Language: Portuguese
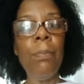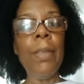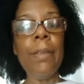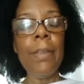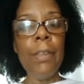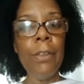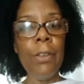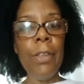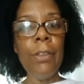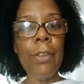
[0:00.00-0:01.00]
esses
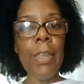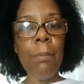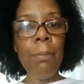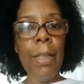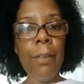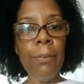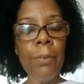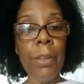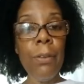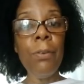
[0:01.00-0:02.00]
dias de trabalho,
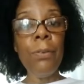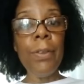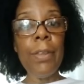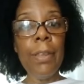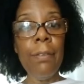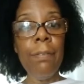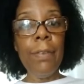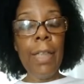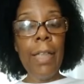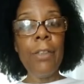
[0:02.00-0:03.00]

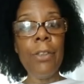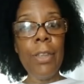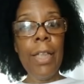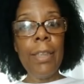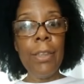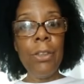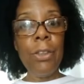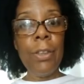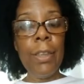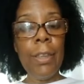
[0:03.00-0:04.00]
inclusive as
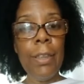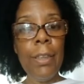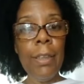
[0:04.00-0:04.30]
diaristas, né?